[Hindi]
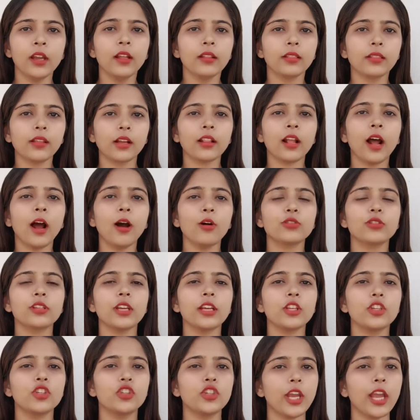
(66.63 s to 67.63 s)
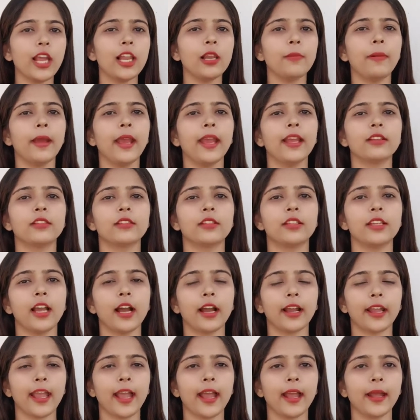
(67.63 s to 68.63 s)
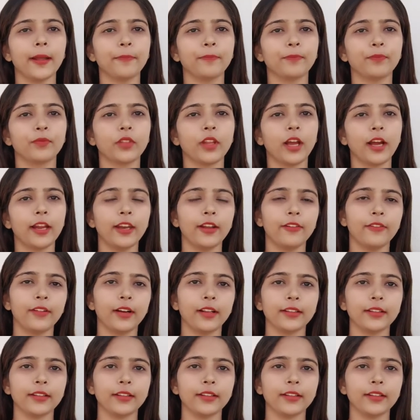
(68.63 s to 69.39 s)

तथा उसे जेल भेज दिया गया है धन्यवाद